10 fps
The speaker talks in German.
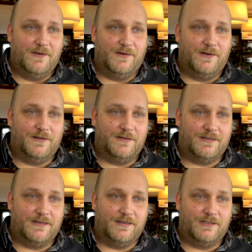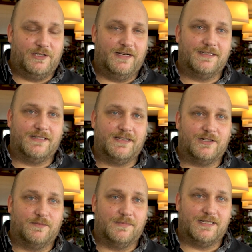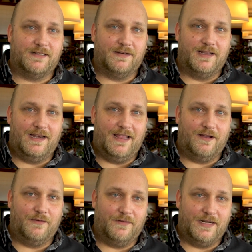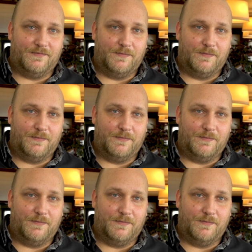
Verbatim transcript: Und äh, in China ist es ja schon ein bisschen äh, länger und weiter